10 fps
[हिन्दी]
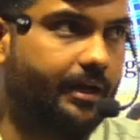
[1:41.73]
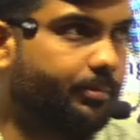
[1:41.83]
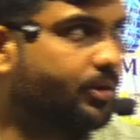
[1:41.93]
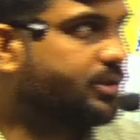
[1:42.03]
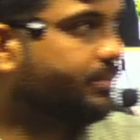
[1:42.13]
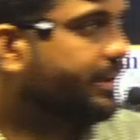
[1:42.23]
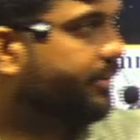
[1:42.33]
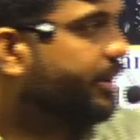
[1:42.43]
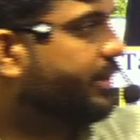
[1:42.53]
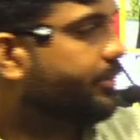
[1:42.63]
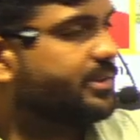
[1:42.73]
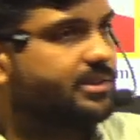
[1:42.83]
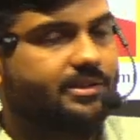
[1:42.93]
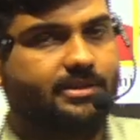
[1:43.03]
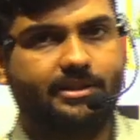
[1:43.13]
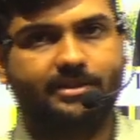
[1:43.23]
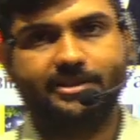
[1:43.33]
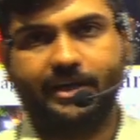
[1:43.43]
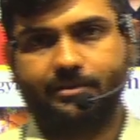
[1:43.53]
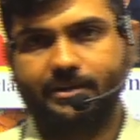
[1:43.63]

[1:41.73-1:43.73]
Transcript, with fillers: अप्रोक्सीमेटली 50 परसेंट रिजल्ट दिया है